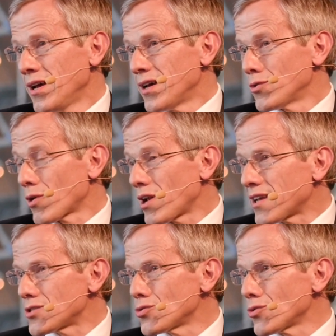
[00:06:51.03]
Et donc la
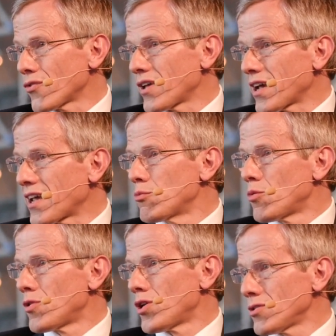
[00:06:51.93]
question, c'est à quel
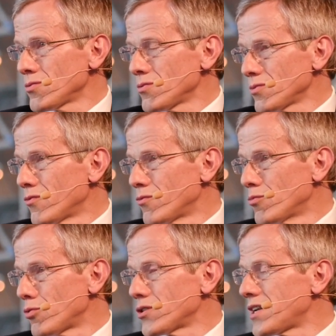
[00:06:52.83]
moment vous
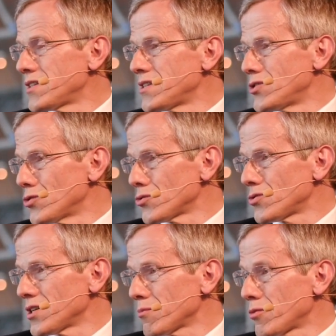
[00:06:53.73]
prenez la décision de
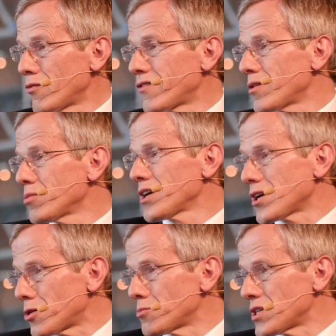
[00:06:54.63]
dire bah, on va
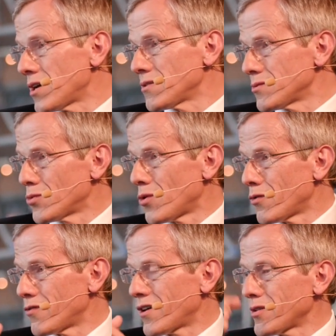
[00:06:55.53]
fabriquer comme ça, ou
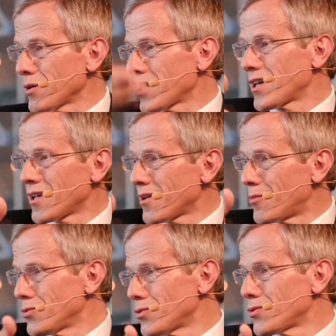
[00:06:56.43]
on va fabriquer
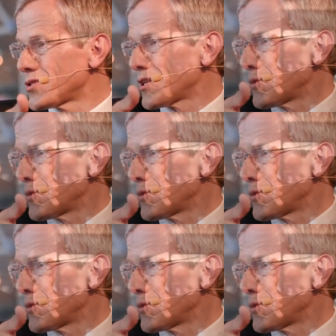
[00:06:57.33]
plutôt de cette